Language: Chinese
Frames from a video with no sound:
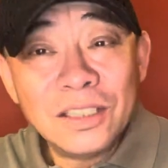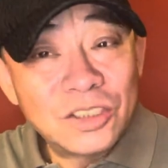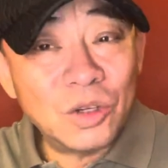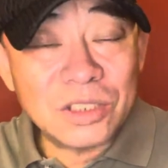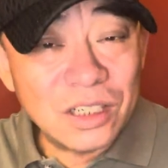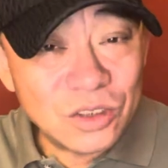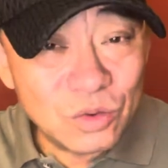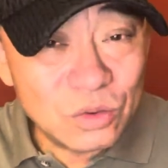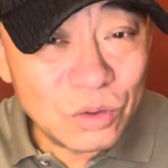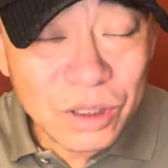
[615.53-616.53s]
就成了
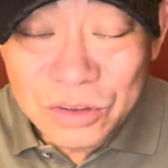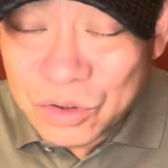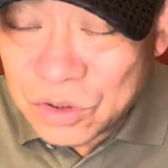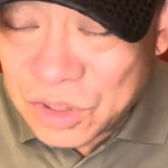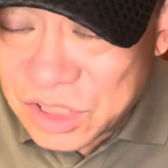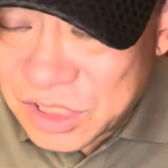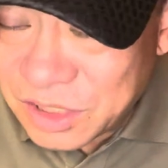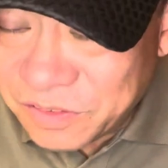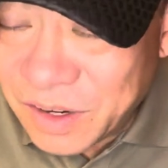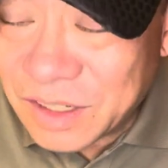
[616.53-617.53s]
中国
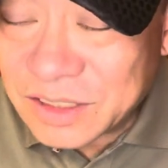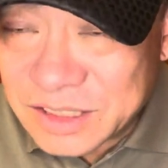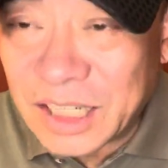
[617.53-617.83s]
解放